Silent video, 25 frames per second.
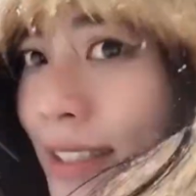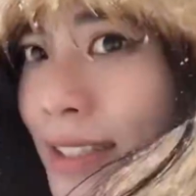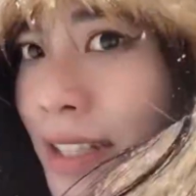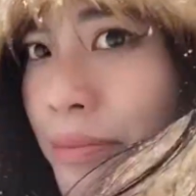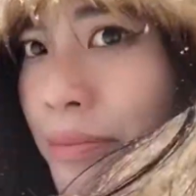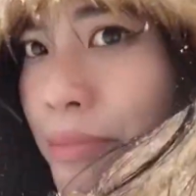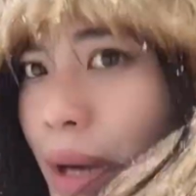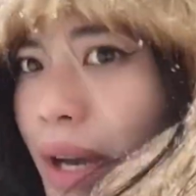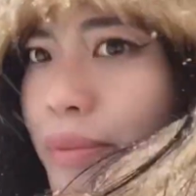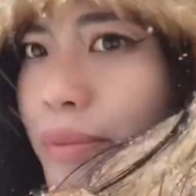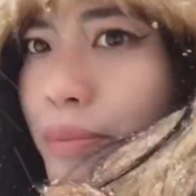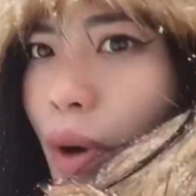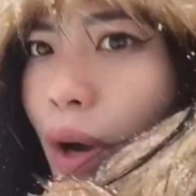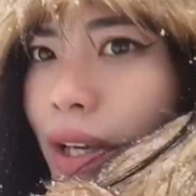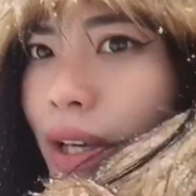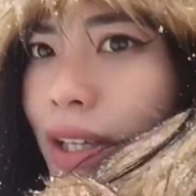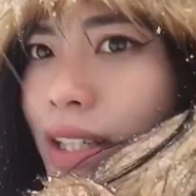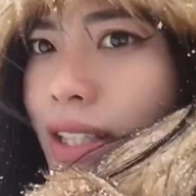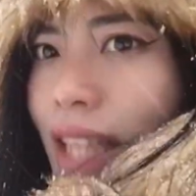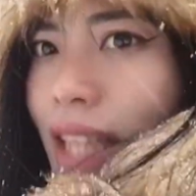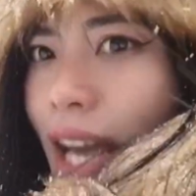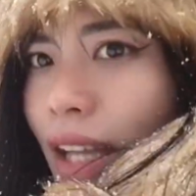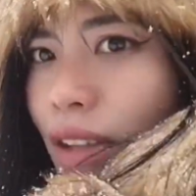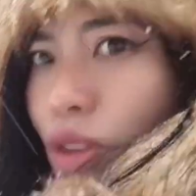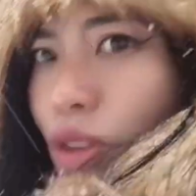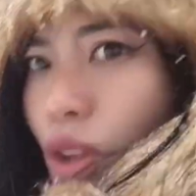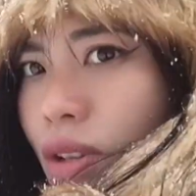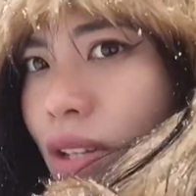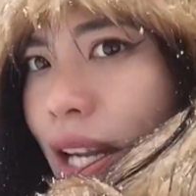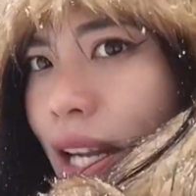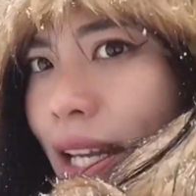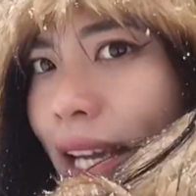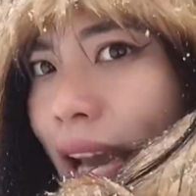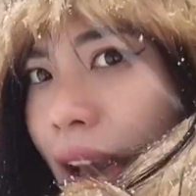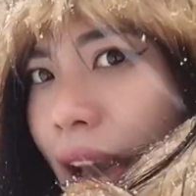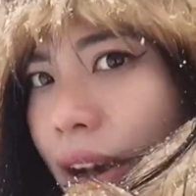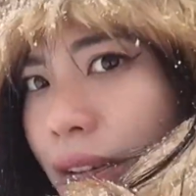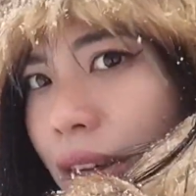mà mọi người thay tuyết nó
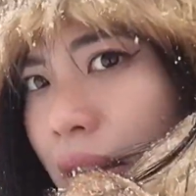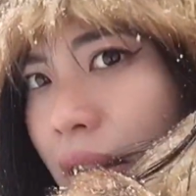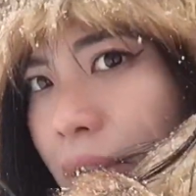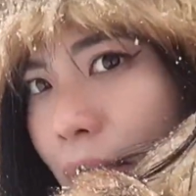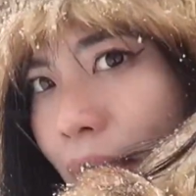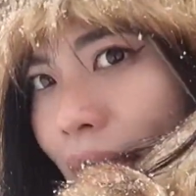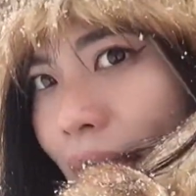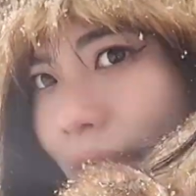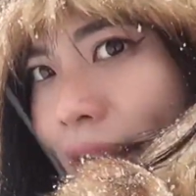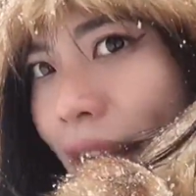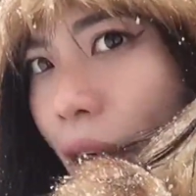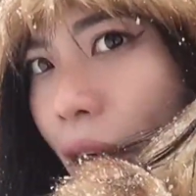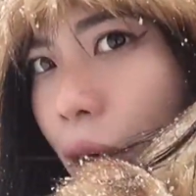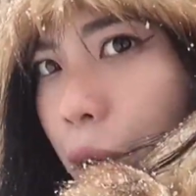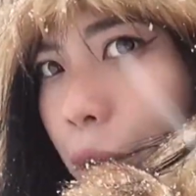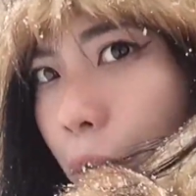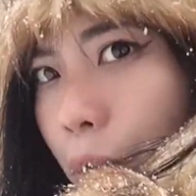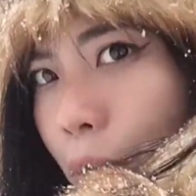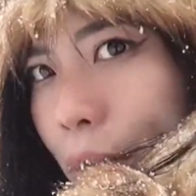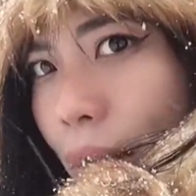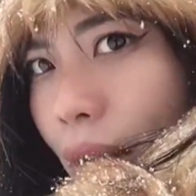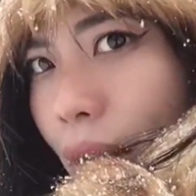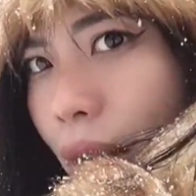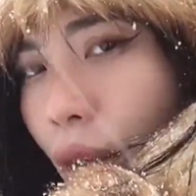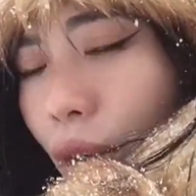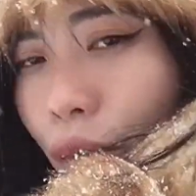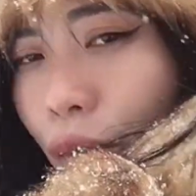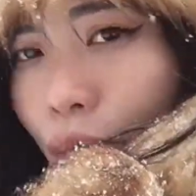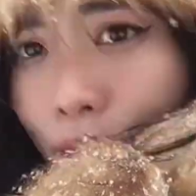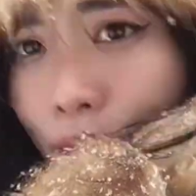cao gần bằng cái đầu của mình luôn rồi